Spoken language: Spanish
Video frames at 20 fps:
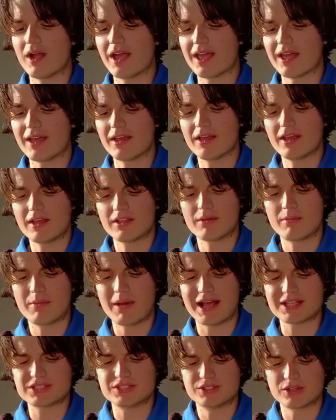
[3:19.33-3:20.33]
ahora os
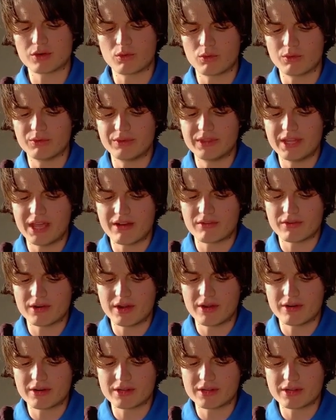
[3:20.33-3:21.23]
cuento y cuyo objetivo